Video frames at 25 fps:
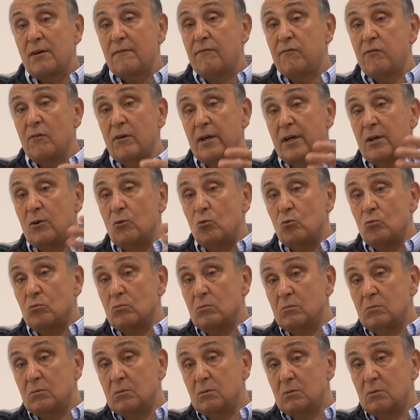fue
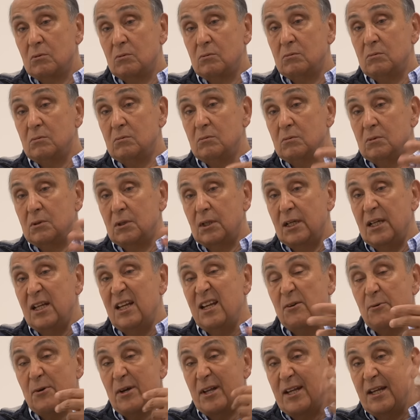un ir
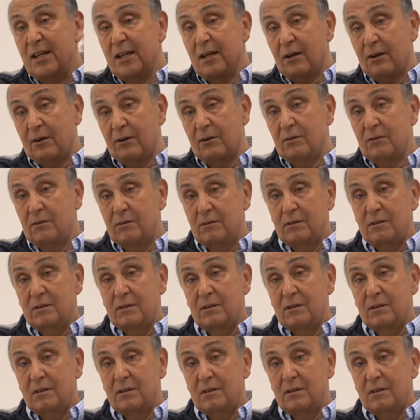y venir, ¿no?